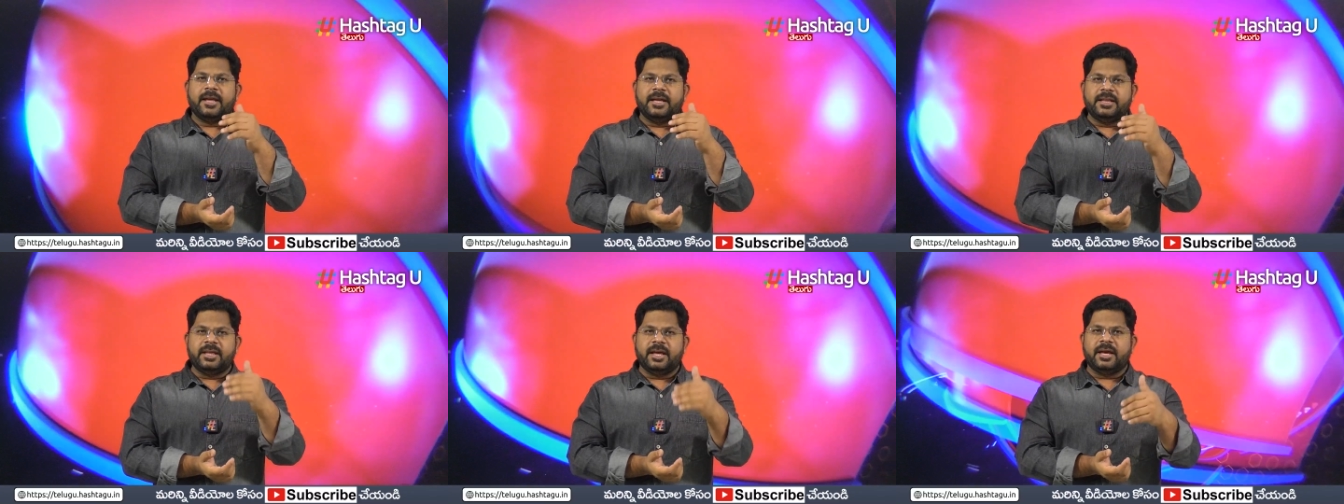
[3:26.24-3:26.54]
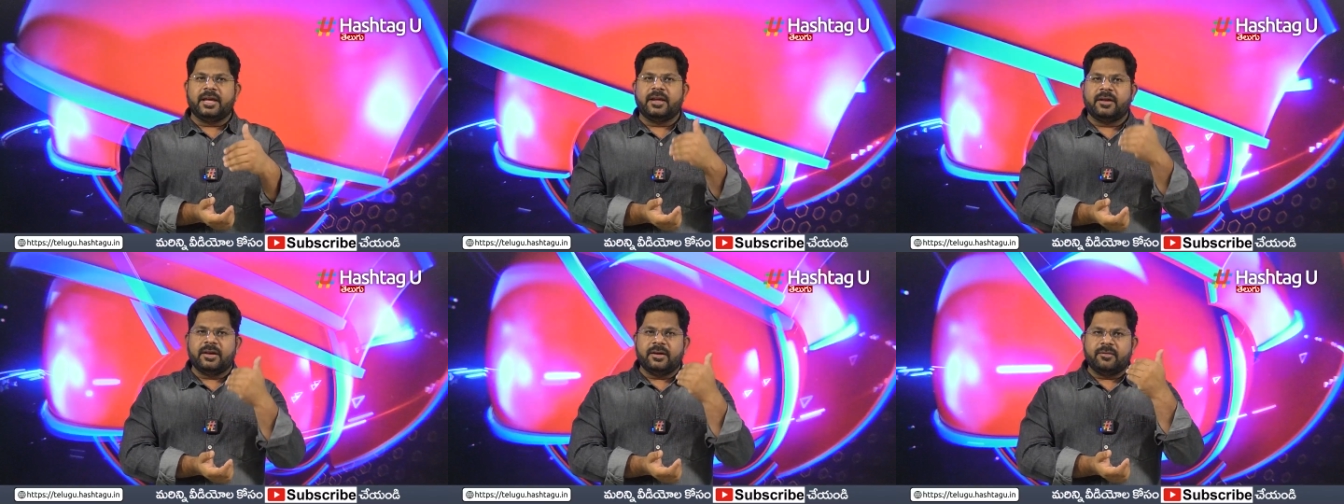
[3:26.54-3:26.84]
ఇది
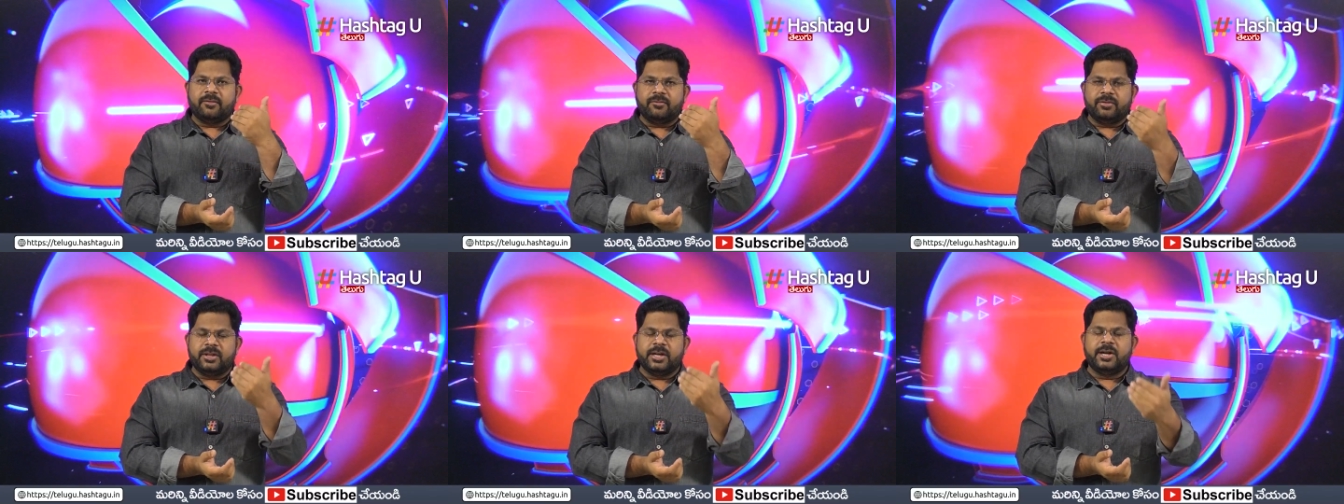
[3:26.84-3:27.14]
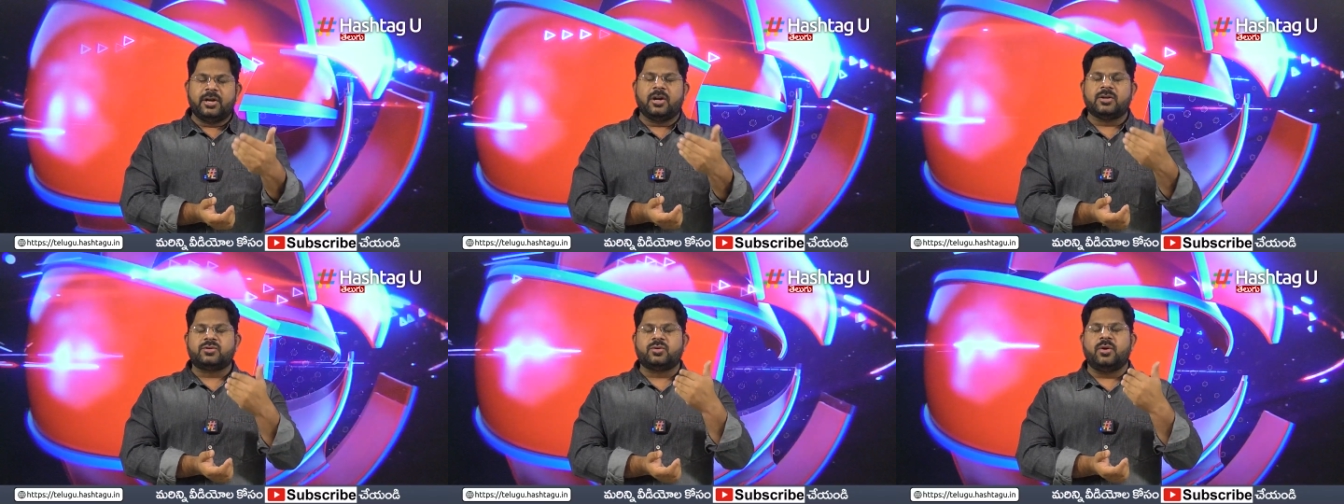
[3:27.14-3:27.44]

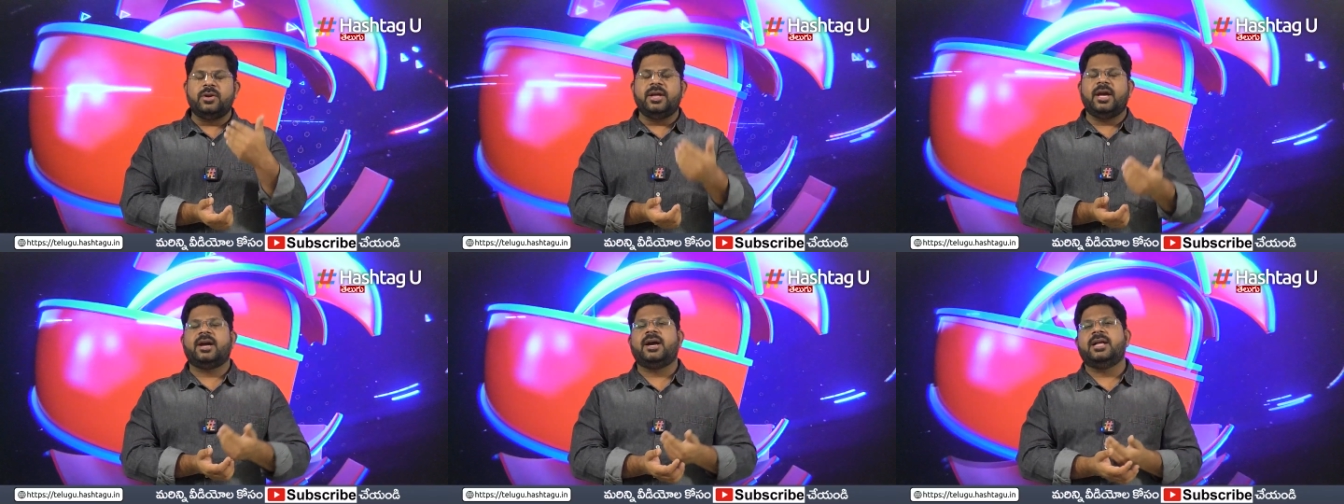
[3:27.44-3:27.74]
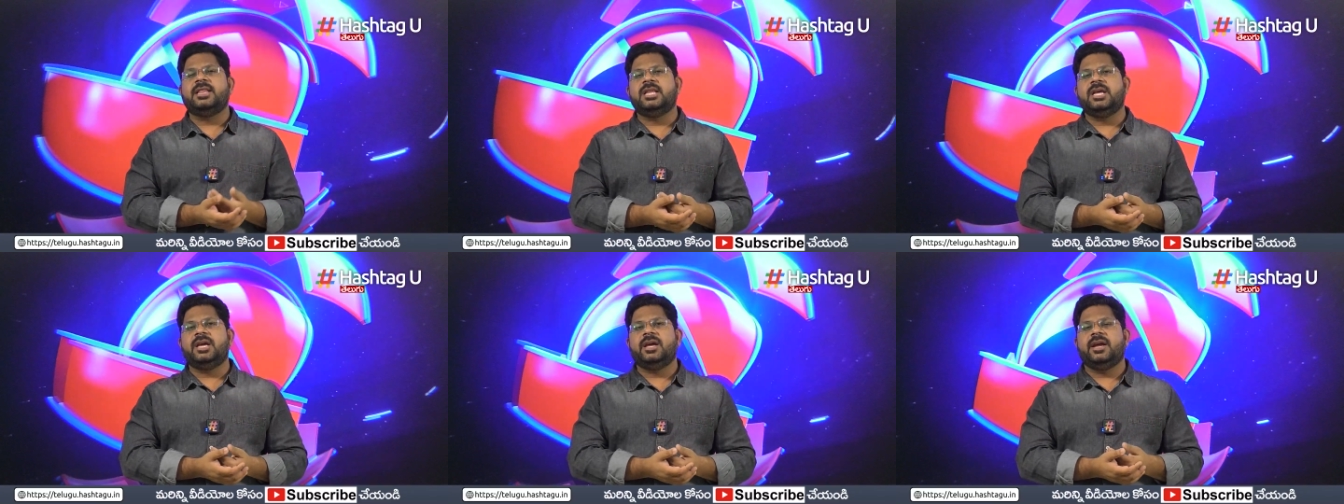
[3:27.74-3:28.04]
దీంట్లో సోనియా
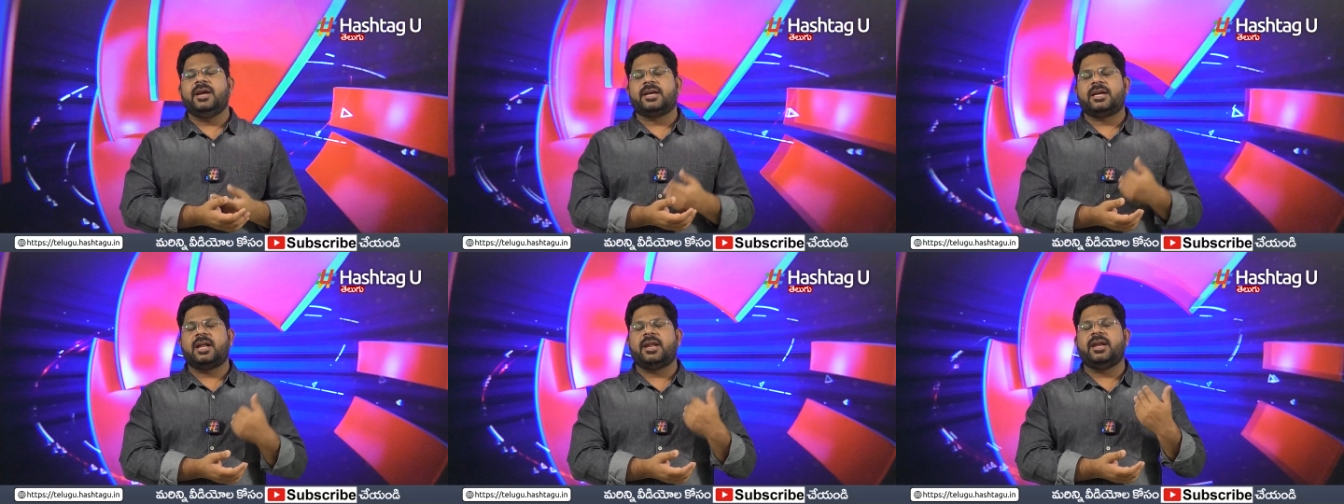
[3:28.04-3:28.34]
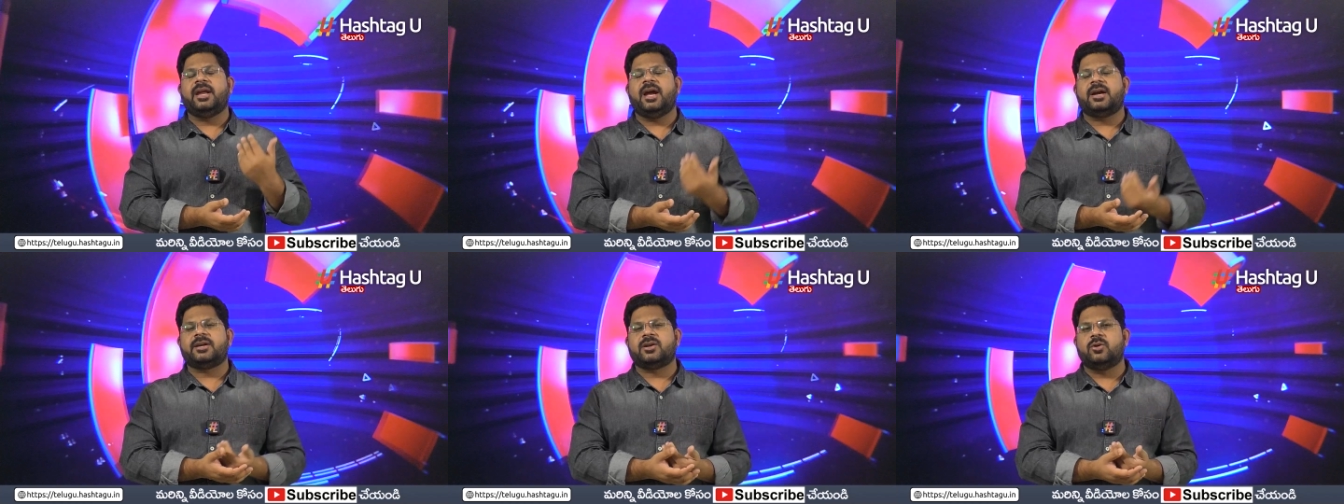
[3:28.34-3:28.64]
గాంధీ ఎట్లా
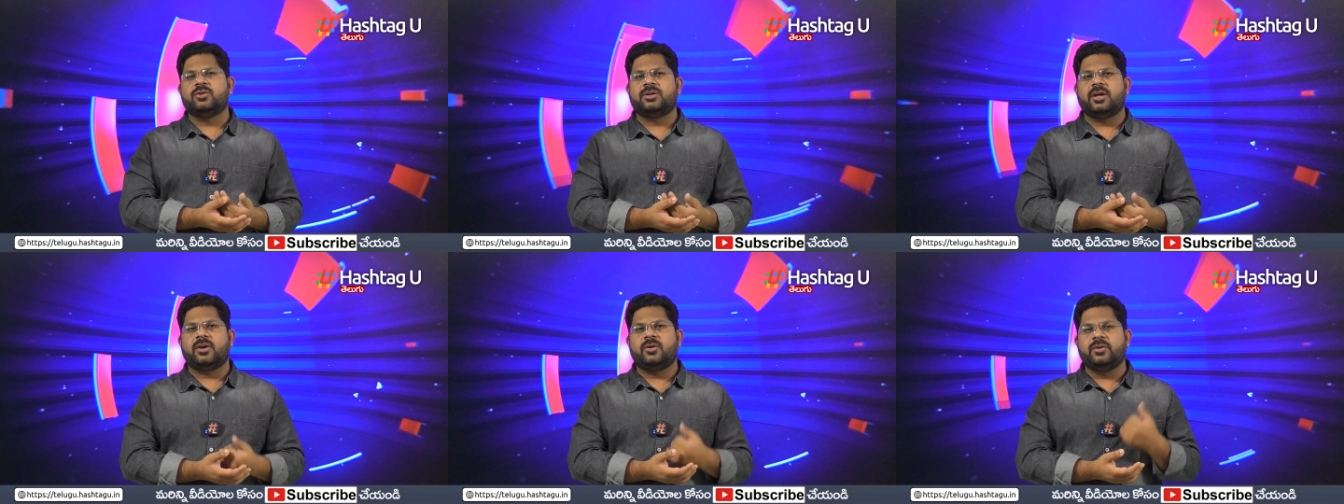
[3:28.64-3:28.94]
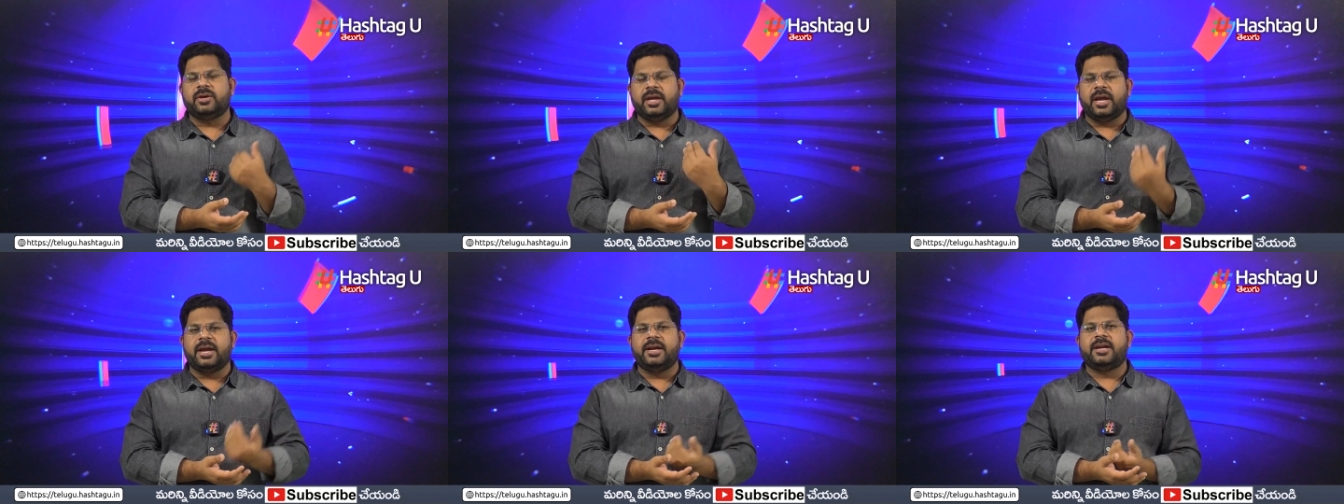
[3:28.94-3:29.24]
రియాక్ట్ అవుతారు
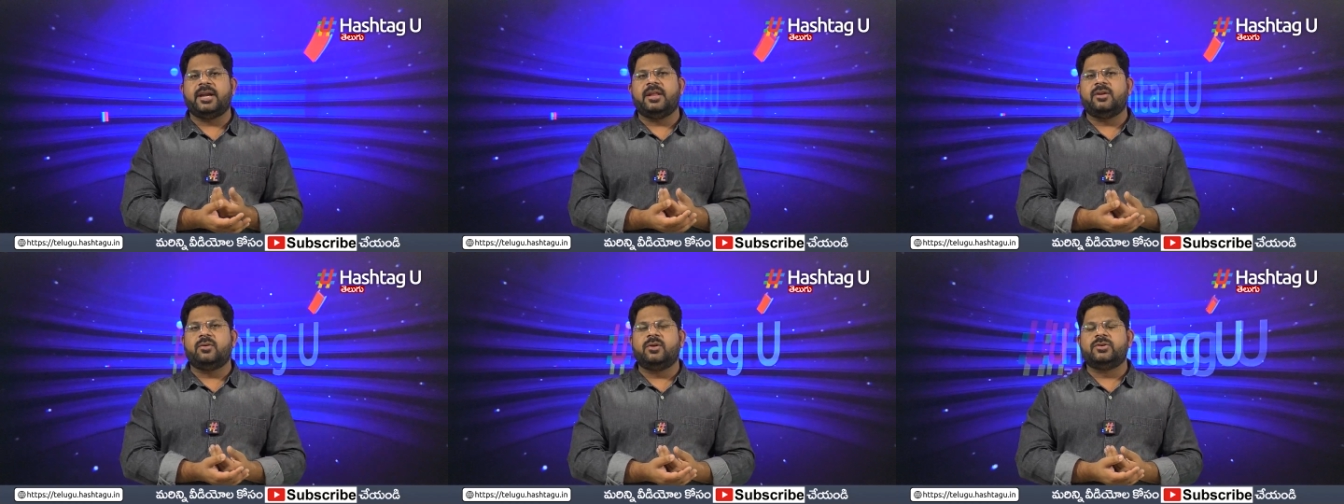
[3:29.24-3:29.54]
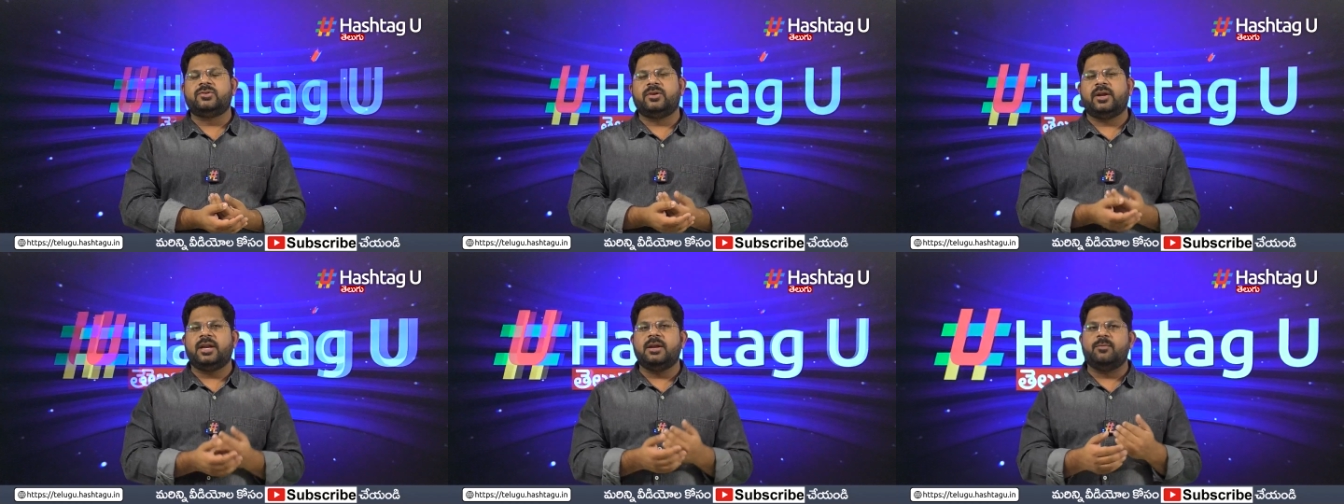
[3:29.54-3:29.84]
ఏంటి అని
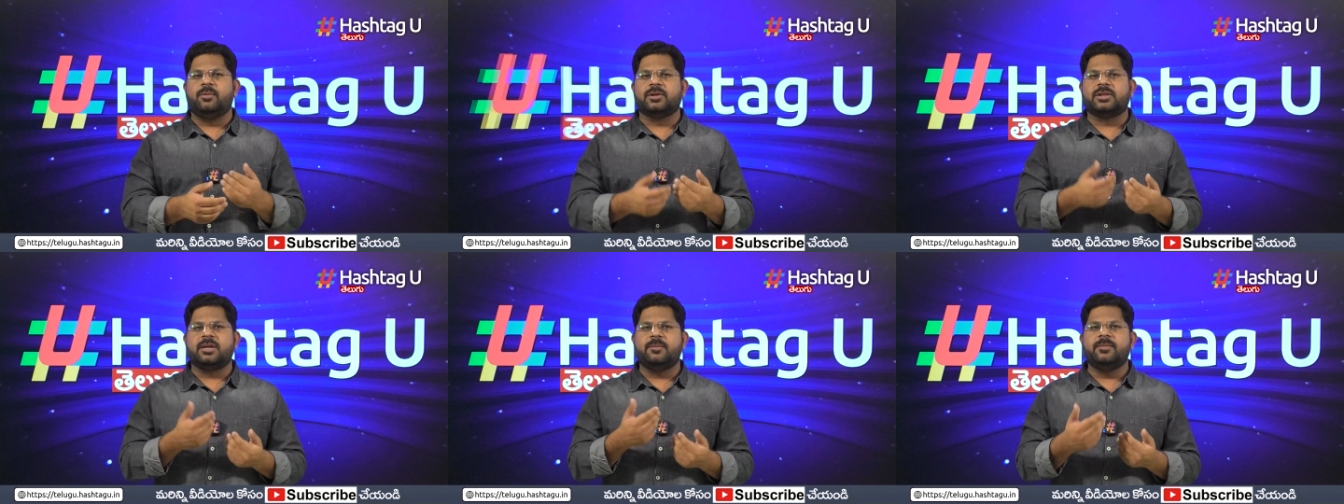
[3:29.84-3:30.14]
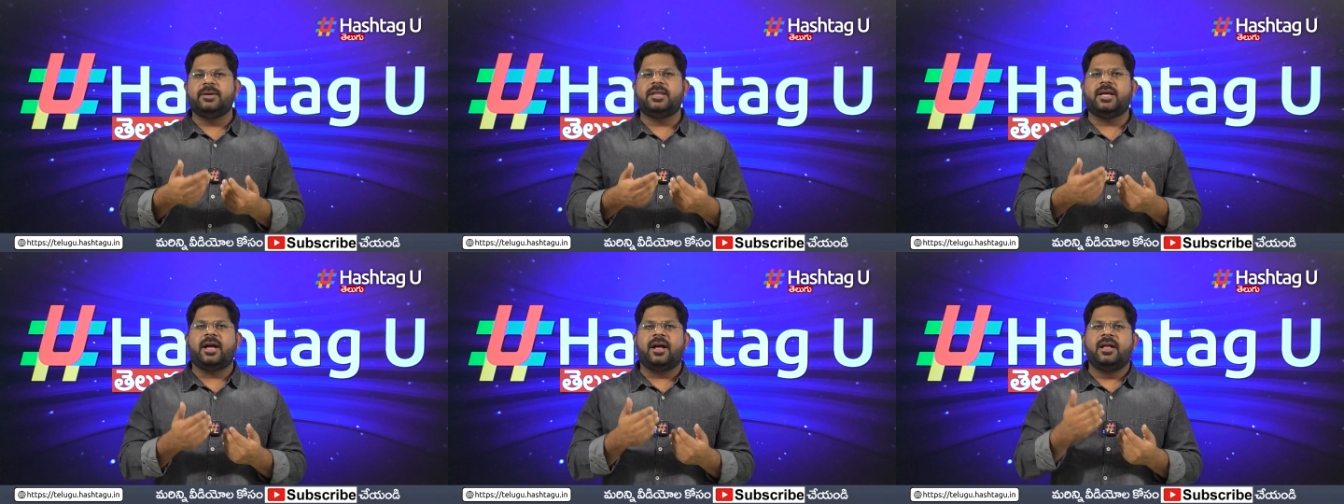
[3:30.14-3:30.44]
కూడా చూడాలి మొత్తం
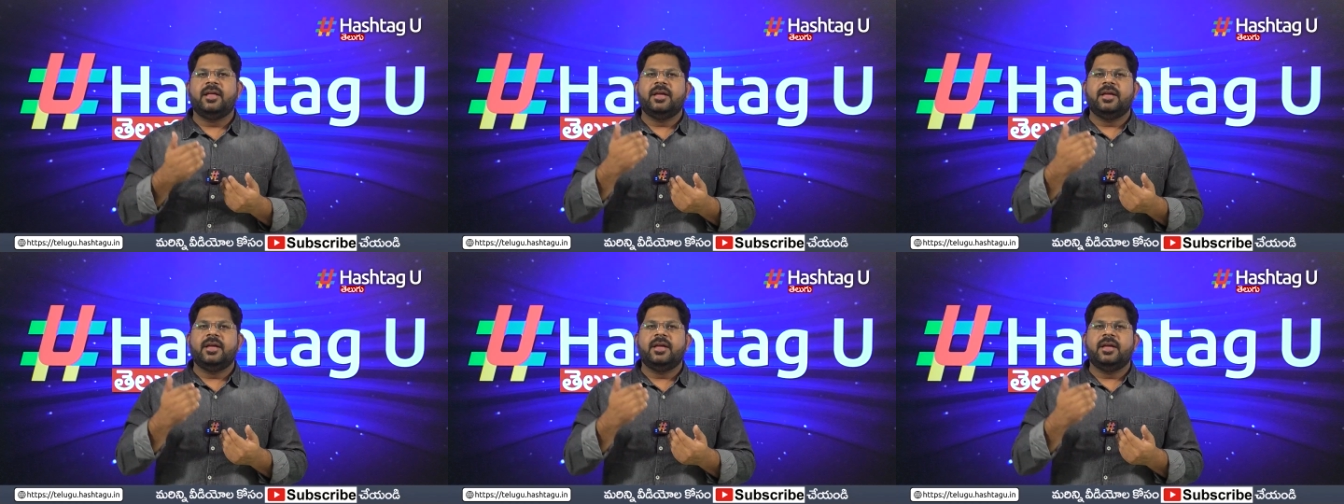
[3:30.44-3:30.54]
మీద